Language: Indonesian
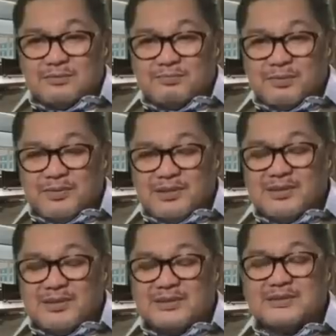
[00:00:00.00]

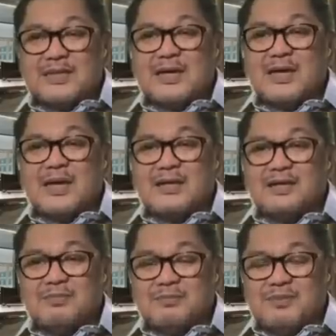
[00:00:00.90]
babinsa, ada
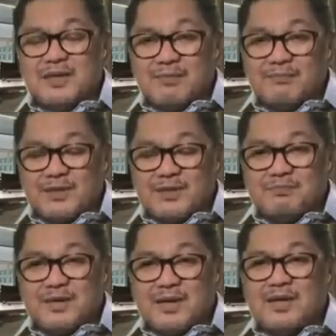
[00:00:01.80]
babin
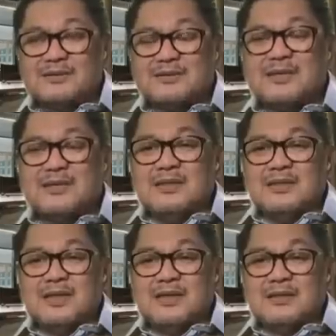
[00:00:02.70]
kamtipmas,
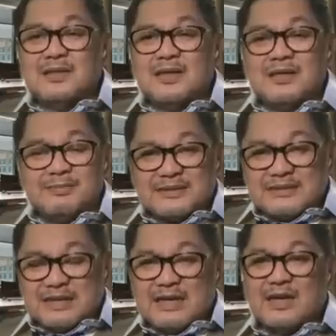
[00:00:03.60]
dan ada
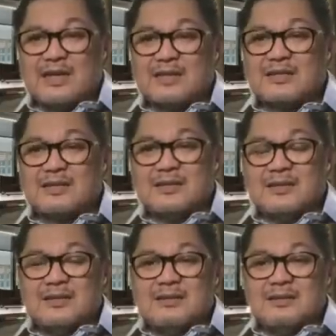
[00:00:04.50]
masyarakat
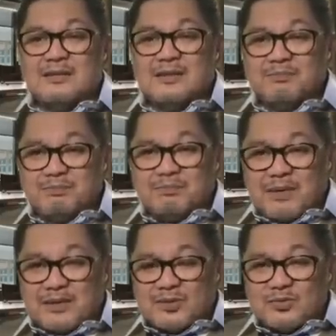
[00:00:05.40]

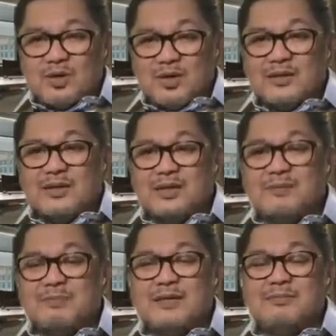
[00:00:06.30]
kepatuhan
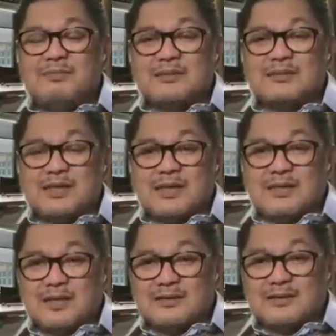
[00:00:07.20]
daripada
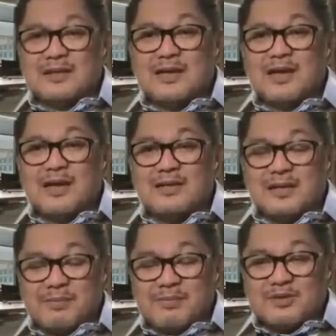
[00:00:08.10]
masyarakat
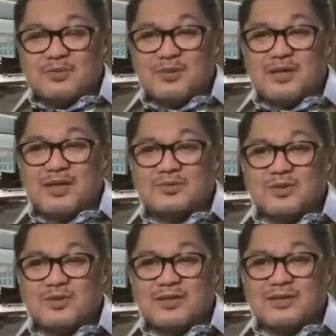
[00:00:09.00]
terhadap
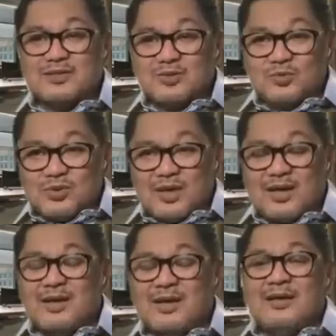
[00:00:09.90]
aturan-aturan
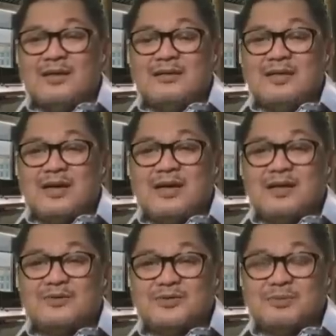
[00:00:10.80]
itulah yang
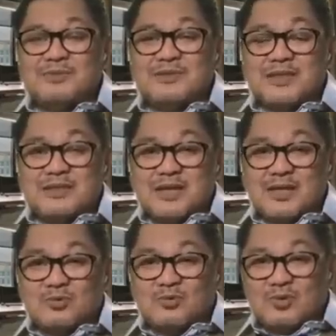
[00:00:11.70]
harusnya bisa
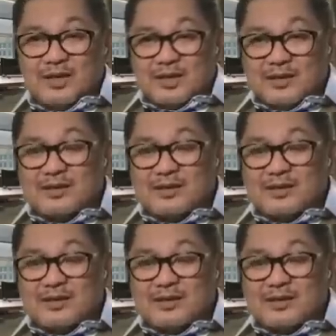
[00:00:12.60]
dilakukan.